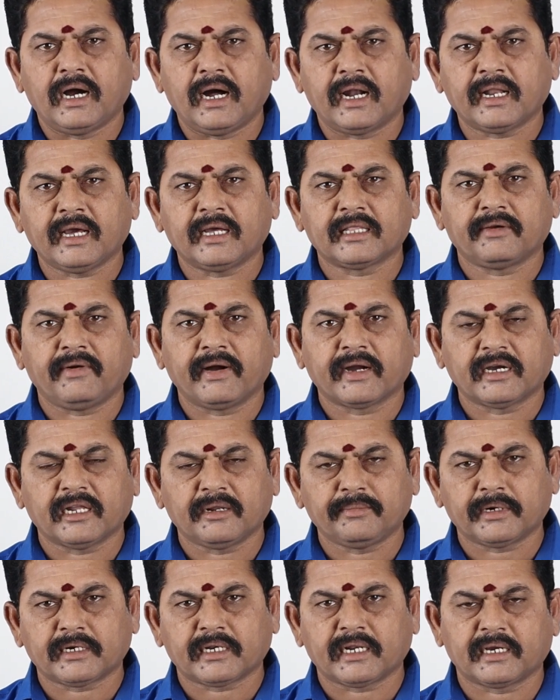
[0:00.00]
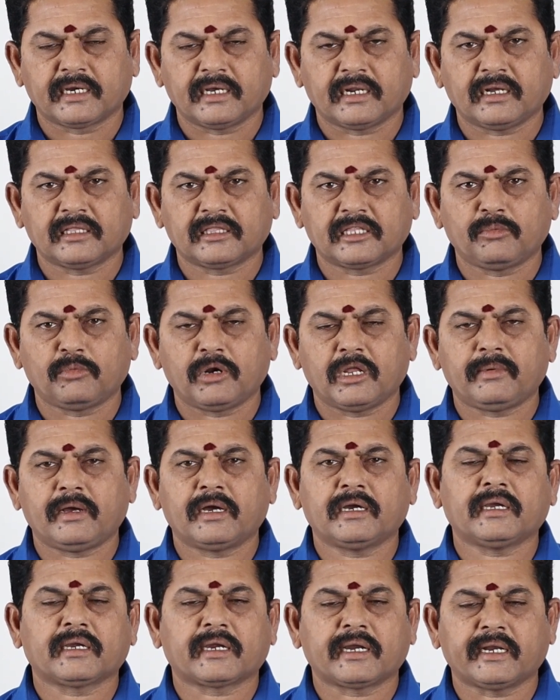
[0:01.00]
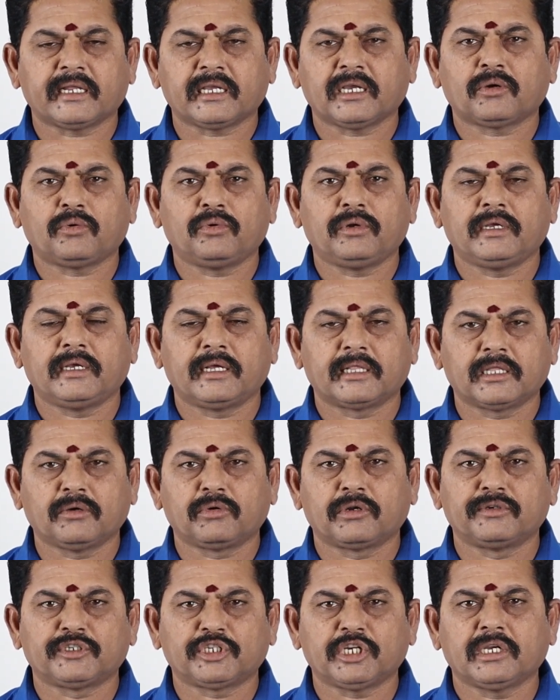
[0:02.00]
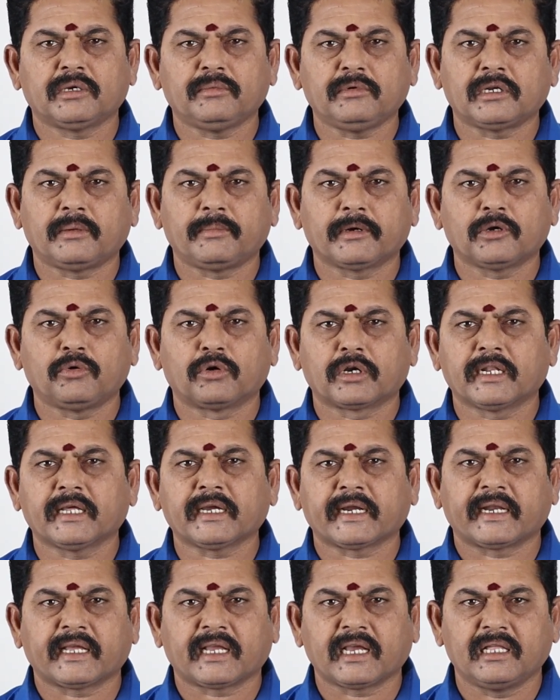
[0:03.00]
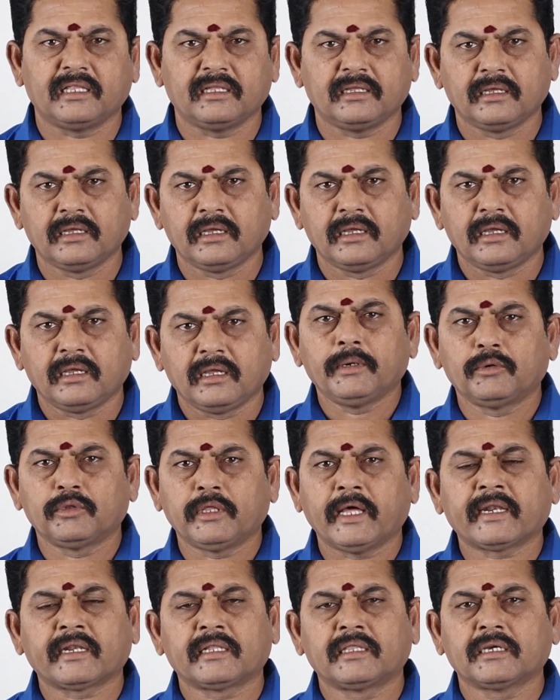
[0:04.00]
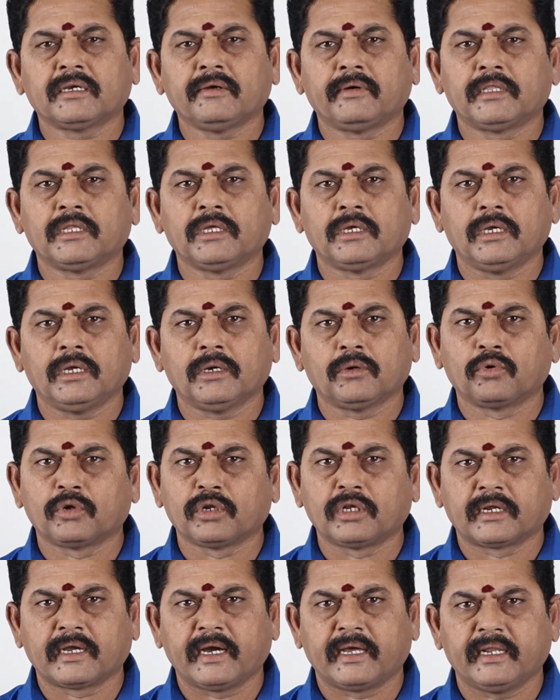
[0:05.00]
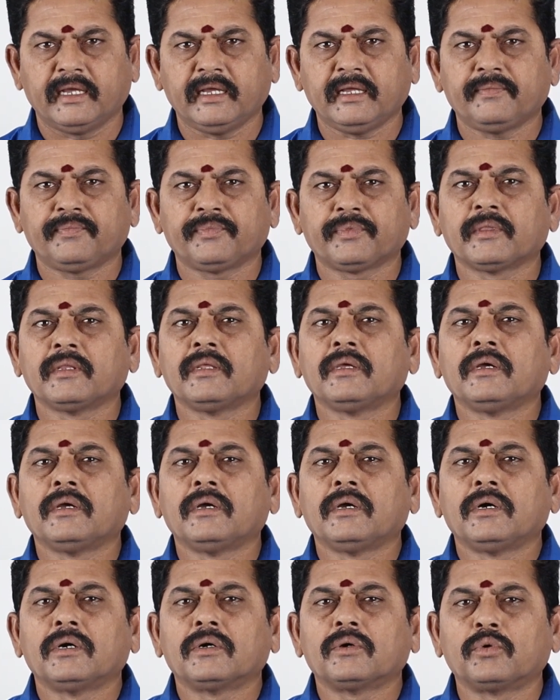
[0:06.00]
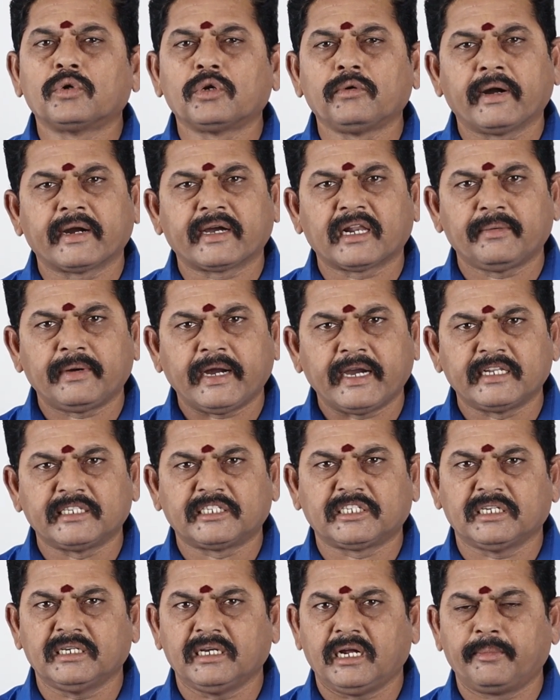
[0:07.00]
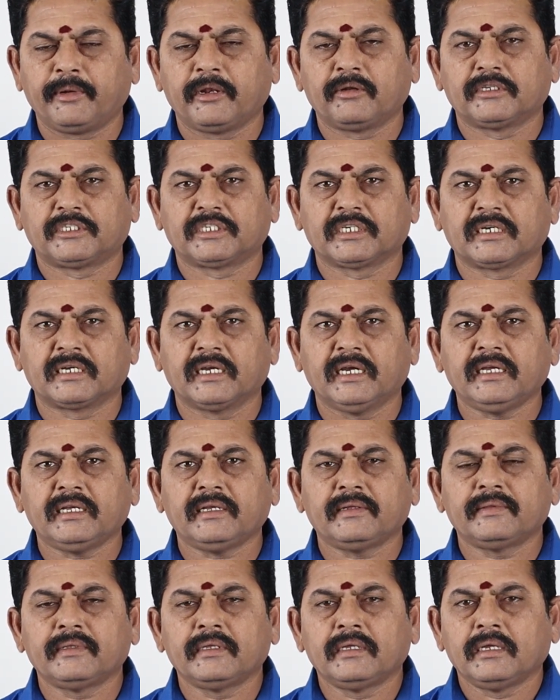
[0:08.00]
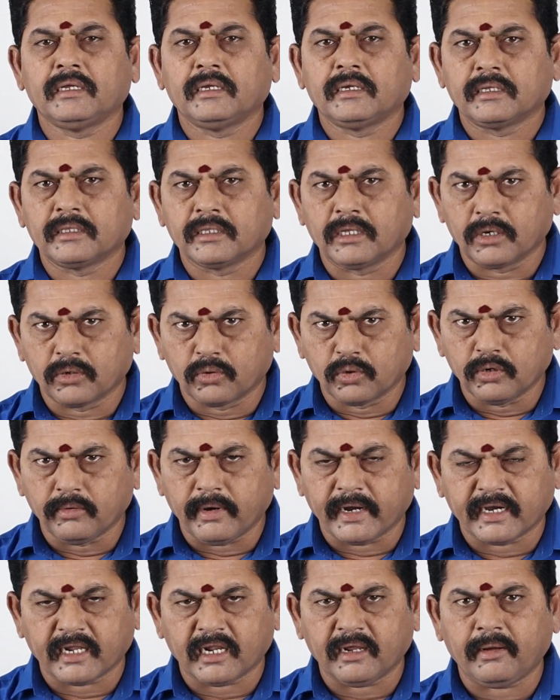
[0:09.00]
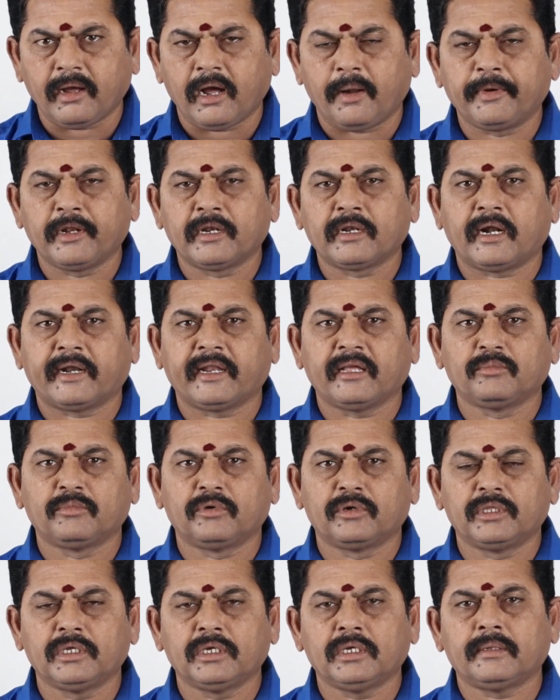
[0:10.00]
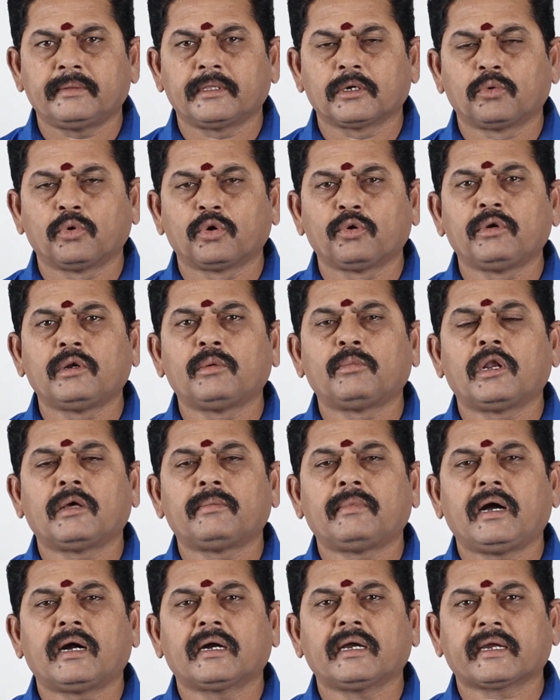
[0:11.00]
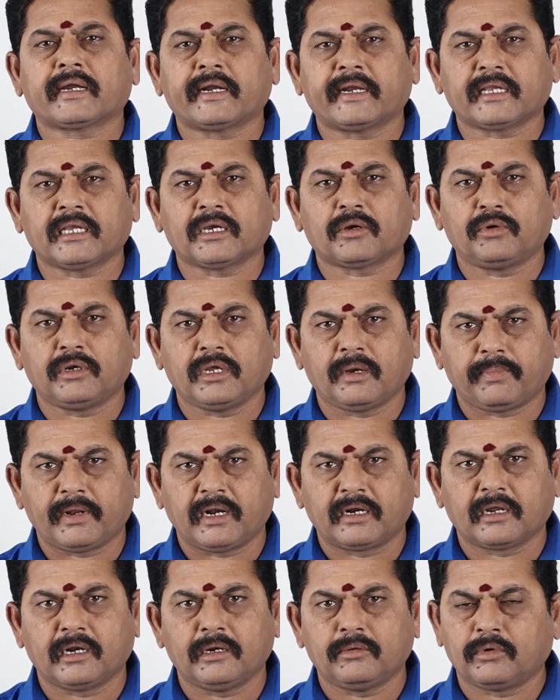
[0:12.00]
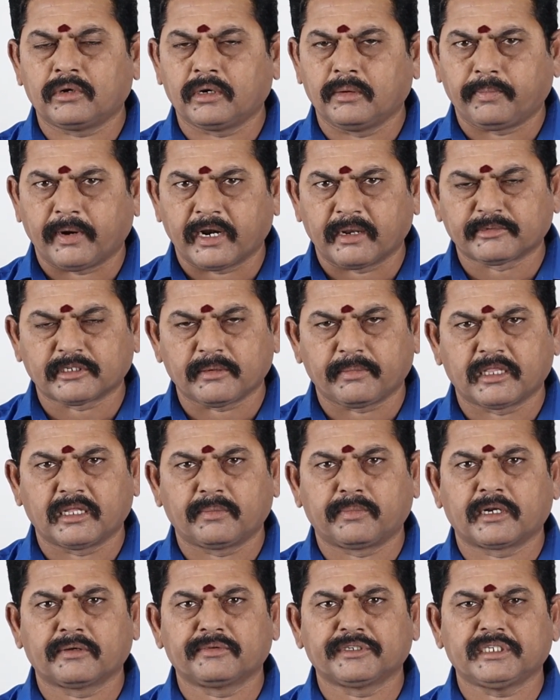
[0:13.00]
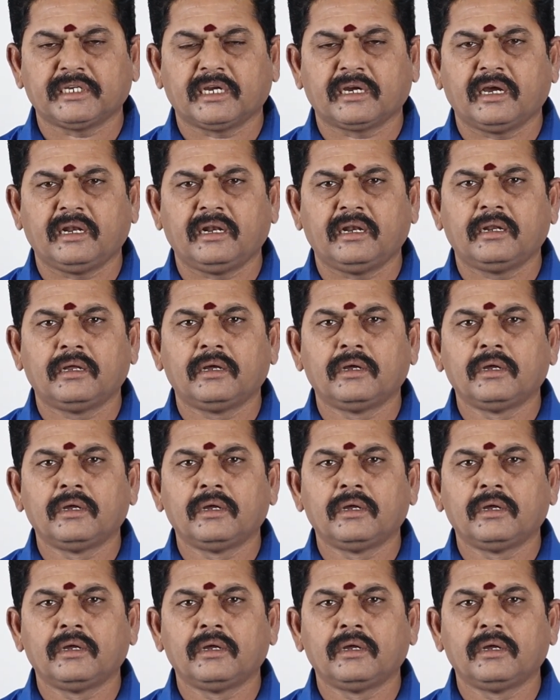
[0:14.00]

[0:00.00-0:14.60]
ஆனால் அந்த வக்கரம் பெற்ற கிரகத்தின் மூலமாக கிடைக்கக்கூடிய எந்த ஒரு விஷயமும் நமக்கு உடனே கிடைக்காது இப்போ உதாரணத்துக்கு வந்து குரு இருக்கார் குரு வக்கரம் ஆயிடுச்சு அப்படின்னு வச்சுக்கோங்க இந்த குரு வக்கரம் அப்படின்னு அடையும் போது இந்த குருவின் மூலமாக கிடைக்கக்கூடிய பலன்கள் ஒன்று பணம் சம்மந்தப்பட்ட விஷயங்கள்